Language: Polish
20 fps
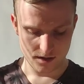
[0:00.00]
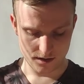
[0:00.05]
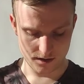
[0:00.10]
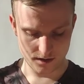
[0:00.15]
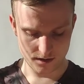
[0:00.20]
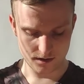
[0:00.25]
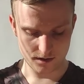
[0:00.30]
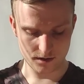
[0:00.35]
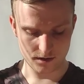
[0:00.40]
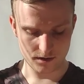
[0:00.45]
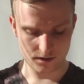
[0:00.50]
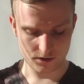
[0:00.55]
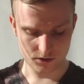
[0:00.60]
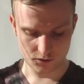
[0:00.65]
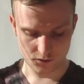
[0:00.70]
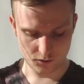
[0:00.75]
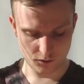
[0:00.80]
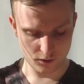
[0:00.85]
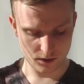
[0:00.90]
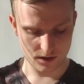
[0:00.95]
E,
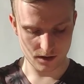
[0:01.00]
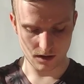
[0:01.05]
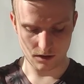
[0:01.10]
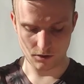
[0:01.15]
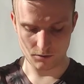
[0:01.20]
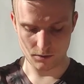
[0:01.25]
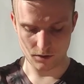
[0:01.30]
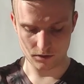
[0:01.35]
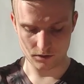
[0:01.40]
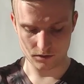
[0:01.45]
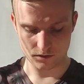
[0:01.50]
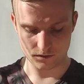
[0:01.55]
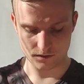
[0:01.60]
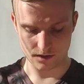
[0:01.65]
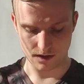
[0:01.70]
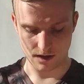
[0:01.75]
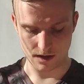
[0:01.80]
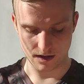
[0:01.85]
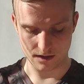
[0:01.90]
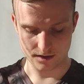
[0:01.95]
czwórka obrońców
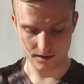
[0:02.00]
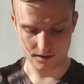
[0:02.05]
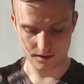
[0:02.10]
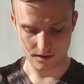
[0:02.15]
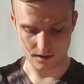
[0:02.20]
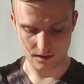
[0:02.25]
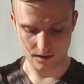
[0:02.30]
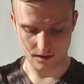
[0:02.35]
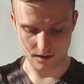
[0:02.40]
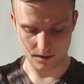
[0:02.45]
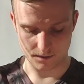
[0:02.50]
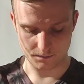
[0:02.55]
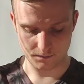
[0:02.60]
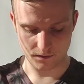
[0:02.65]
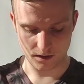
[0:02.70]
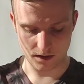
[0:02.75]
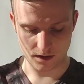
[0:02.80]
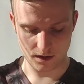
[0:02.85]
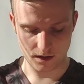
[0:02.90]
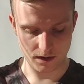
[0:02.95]
teraz. E,
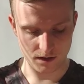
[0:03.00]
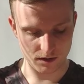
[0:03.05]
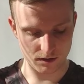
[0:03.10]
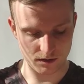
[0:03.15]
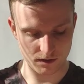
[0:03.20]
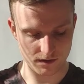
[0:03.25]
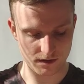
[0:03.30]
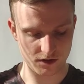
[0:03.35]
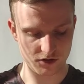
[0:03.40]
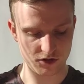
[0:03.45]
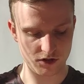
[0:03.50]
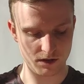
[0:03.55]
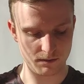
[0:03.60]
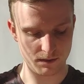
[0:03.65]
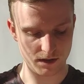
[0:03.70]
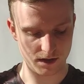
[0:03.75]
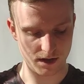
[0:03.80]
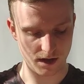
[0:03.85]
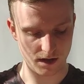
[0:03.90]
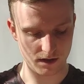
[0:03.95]
I
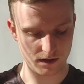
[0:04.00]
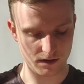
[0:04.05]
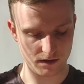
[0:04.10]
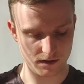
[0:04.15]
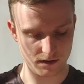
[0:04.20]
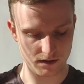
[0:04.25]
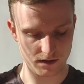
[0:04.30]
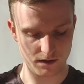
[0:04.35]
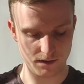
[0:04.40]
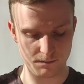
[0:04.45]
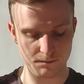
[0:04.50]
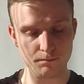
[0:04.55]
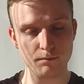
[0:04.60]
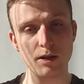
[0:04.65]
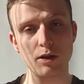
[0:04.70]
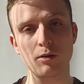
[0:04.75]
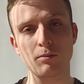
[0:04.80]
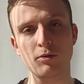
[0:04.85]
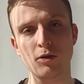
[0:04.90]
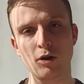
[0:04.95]
zacznijmy tak. E,
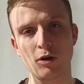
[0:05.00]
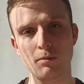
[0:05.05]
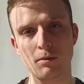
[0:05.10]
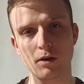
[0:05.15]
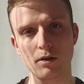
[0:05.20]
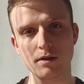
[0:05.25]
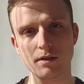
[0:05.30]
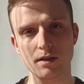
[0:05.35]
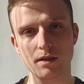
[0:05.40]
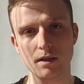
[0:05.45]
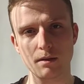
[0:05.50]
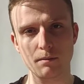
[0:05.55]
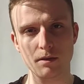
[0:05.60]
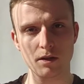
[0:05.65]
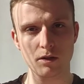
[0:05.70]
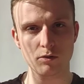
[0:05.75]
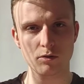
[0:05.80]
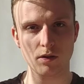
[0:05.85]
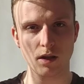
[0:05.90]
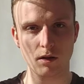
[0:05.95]
będą to obrońcy, nie
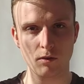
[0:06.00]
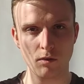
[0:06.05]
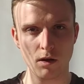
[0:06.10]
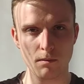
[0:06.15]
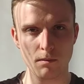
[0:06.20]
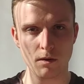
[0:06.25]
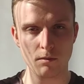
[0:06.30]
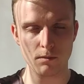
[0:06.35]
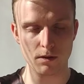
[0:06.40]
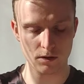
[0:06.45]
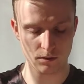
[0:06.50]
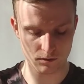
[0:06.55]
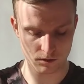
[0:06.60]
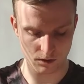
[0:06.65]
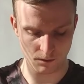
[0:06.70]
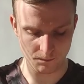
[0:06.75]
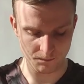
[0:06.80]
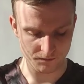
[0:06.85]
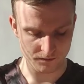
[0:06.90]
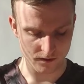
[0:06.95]
będę tutaj kłamał, będą
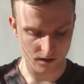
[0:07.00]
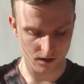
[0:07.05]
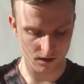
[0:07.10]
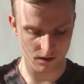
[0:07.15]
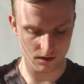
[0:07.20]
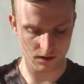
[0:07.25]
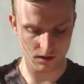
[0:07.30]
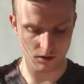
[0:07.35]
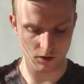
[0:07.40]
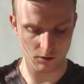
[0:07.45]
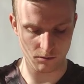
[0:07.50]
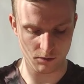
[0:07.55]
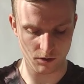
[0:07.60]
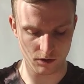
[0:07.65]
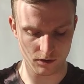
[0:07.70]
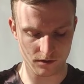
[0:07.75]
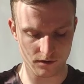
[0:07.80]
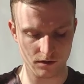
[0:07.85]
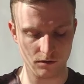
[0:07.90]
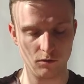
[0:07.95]
to
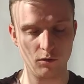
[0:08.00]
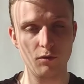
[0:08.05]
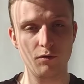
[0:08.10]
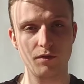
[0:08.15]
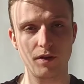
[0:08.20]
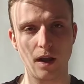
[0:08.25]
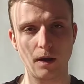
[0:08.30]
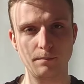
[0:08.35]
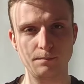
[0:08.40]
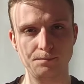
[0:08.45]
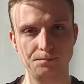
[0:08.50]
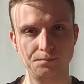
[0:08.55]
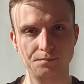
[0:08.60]
obrońcy głównie